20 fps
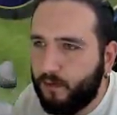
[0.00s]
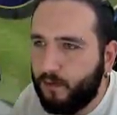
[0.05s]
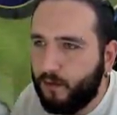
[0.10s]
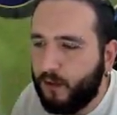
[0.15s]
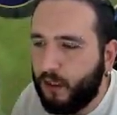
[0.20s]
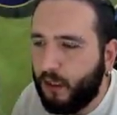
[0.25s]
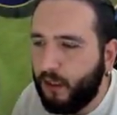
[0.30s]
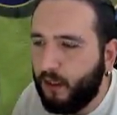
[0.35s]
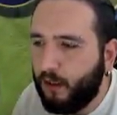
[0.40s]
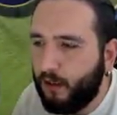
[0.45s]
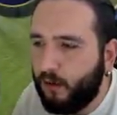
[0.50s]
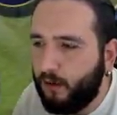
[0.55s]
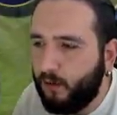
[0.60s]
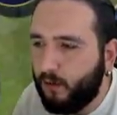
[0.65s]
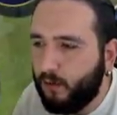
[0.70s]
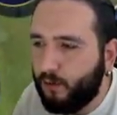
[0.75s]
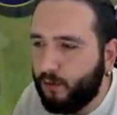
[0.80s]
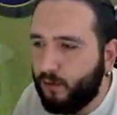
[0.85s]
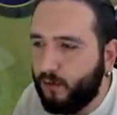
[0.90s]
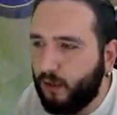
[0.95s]
Can
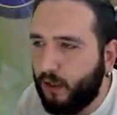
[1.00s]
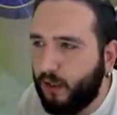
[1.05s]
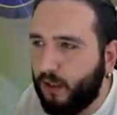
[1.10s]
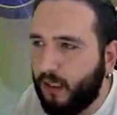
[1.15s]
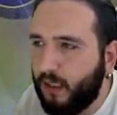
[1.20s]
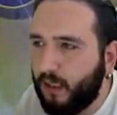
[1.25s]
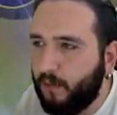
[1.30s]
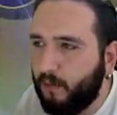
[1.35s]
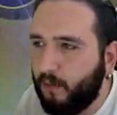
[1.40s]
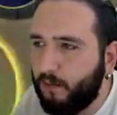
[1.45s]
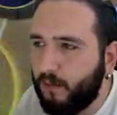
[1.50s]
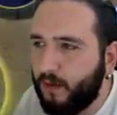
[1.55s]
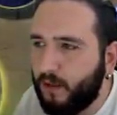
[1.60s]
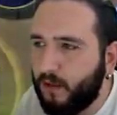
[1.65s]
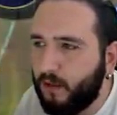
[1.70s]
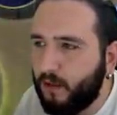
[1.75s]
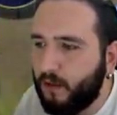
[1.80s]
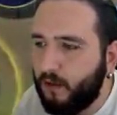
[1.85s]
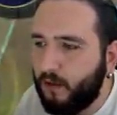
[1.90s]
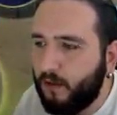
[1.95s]
yeniliyorum şu can yenilemem bitsin.